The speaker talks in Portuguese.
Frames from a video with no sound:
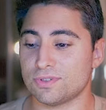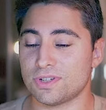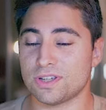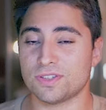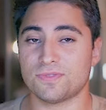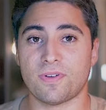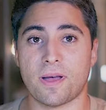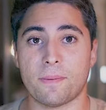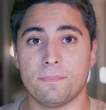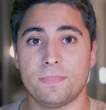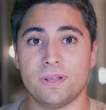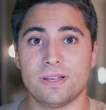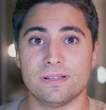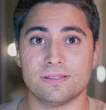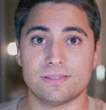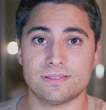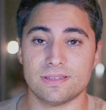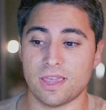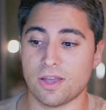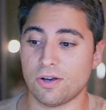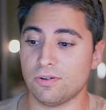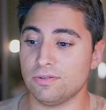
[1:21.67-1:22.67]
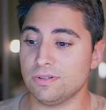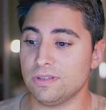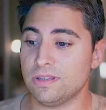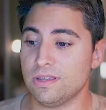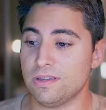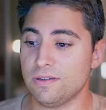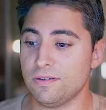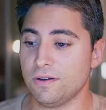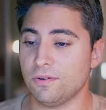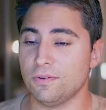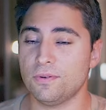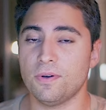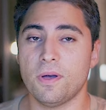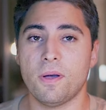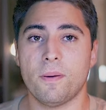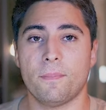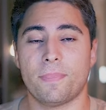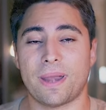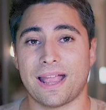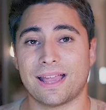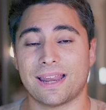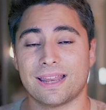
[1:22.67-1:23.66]
onde as famílias se reuniam
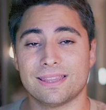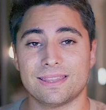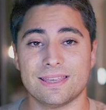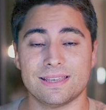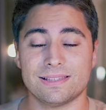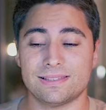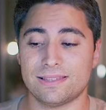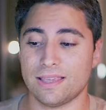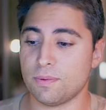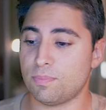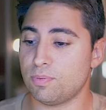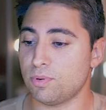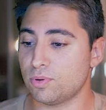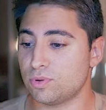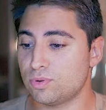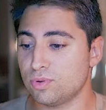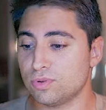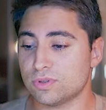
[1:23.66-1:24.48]
para agradecer por